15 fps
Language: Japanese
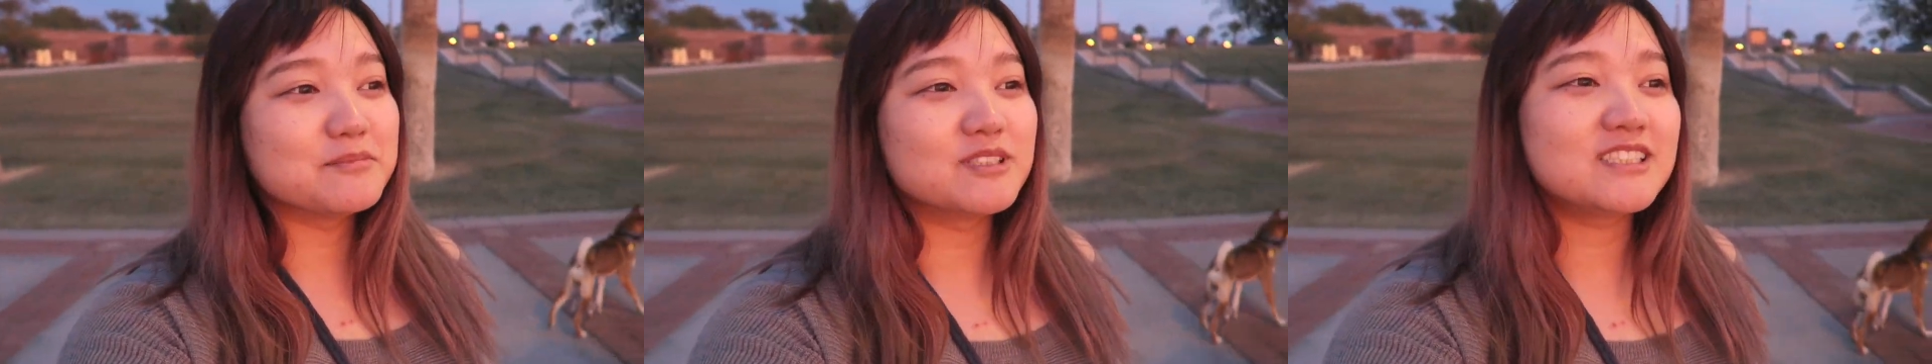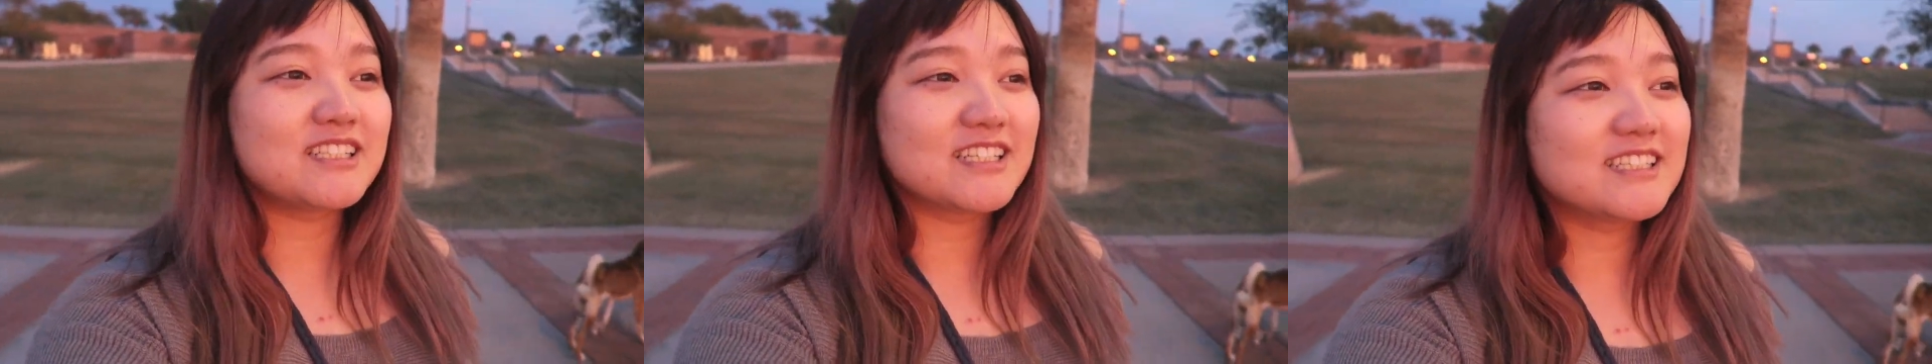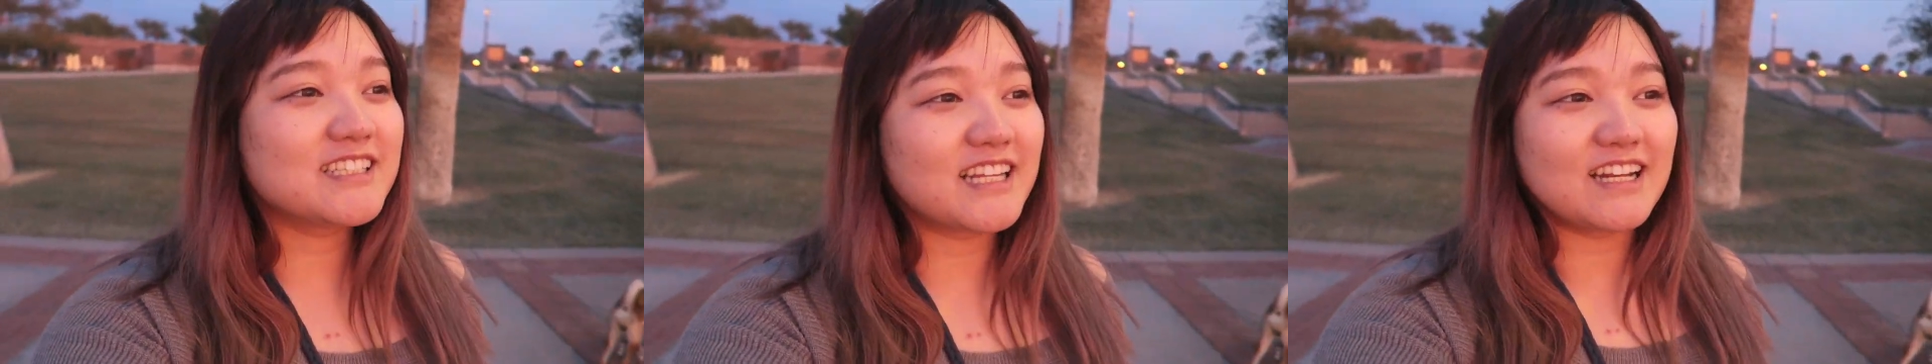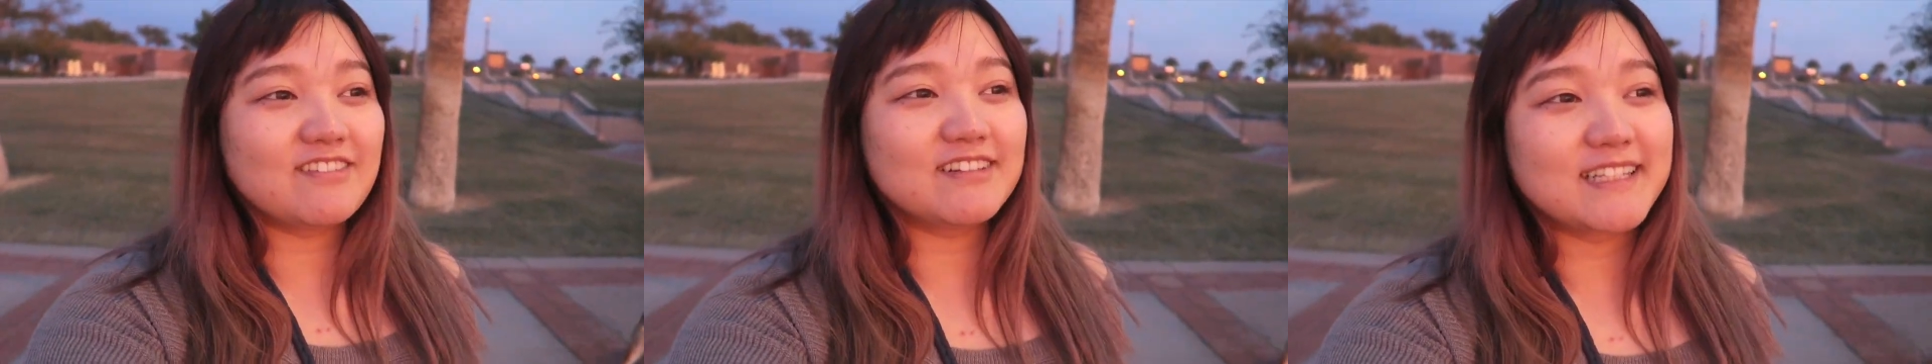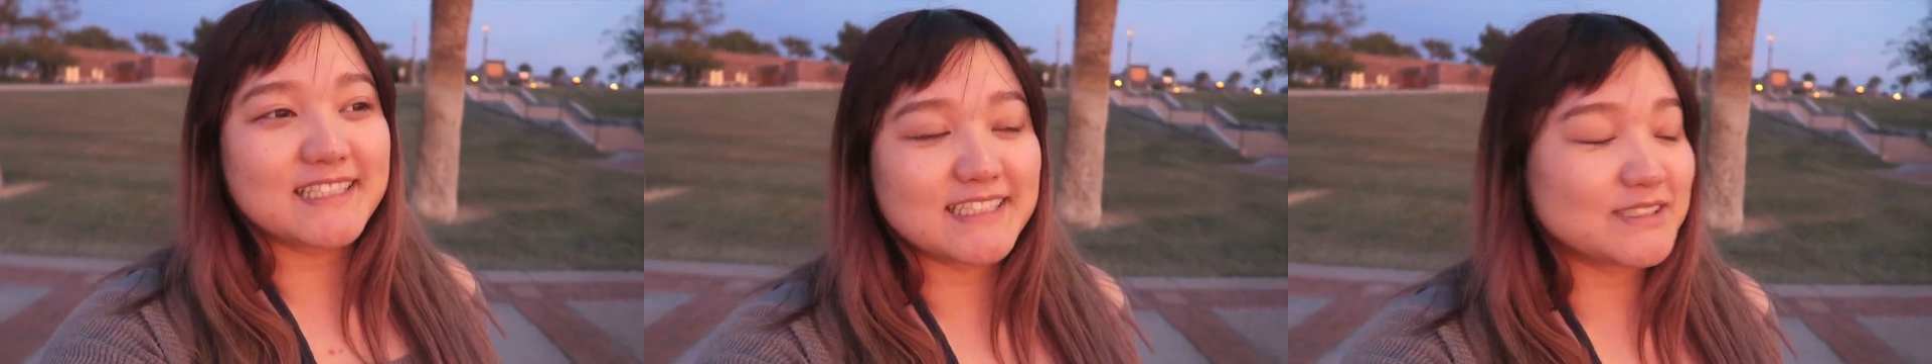もしかした
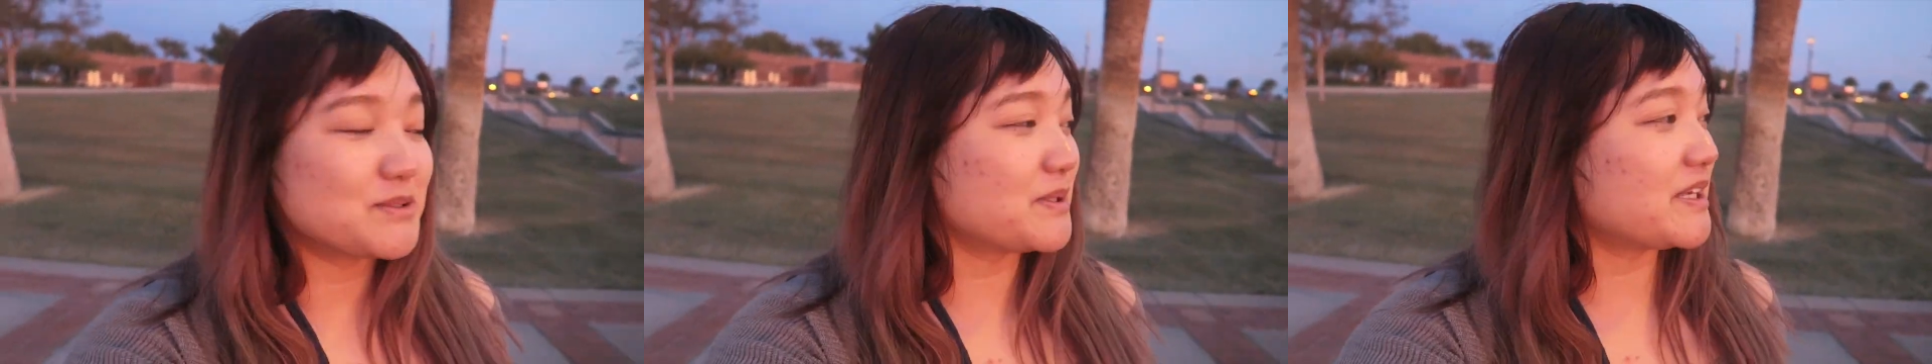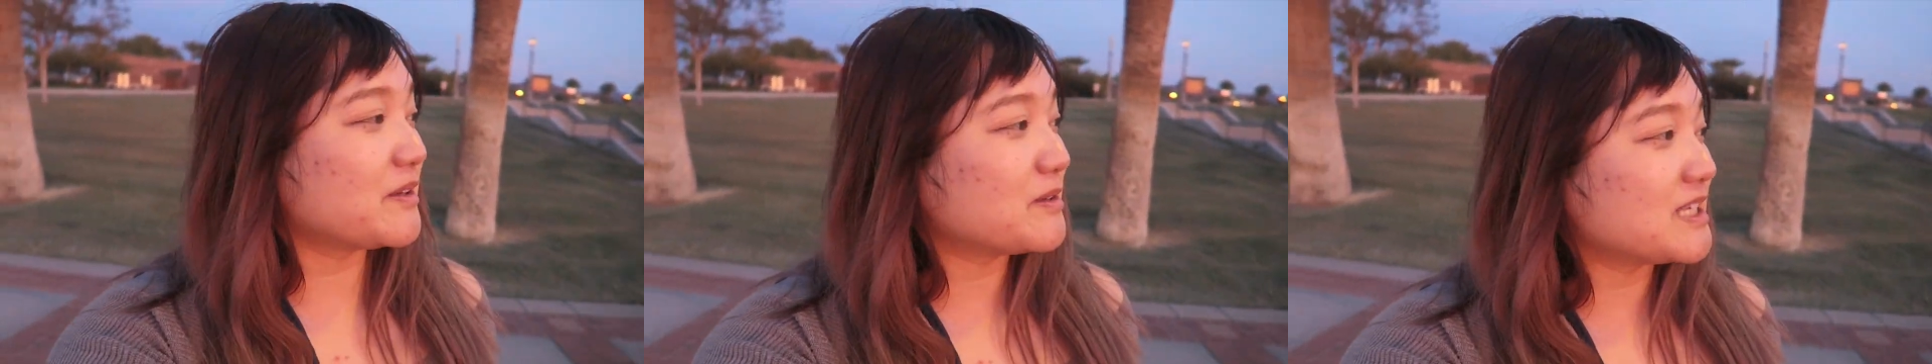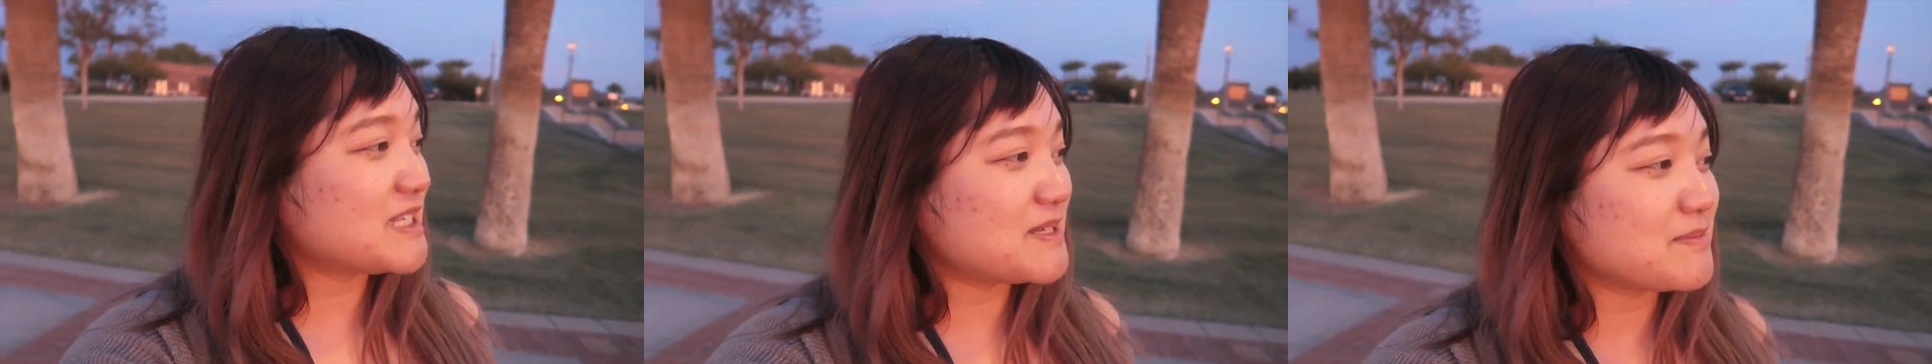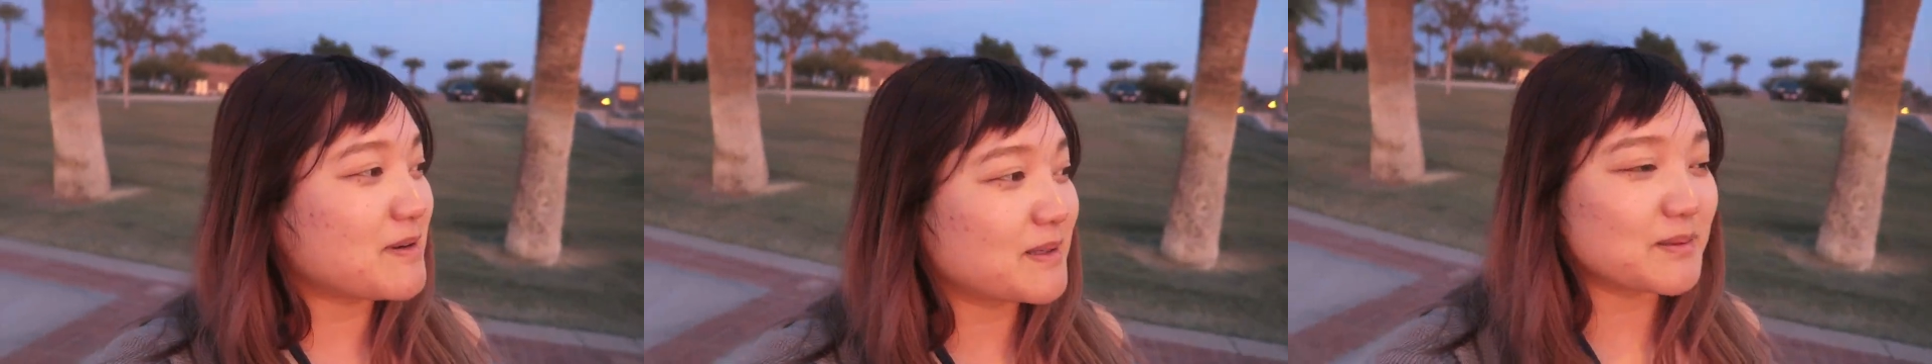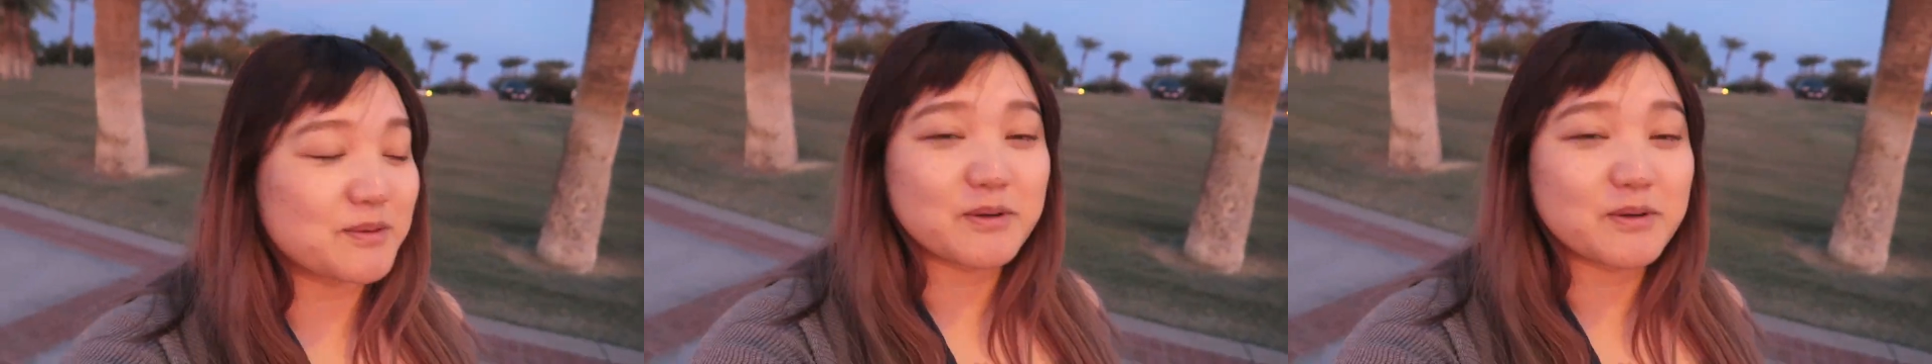ら私の一番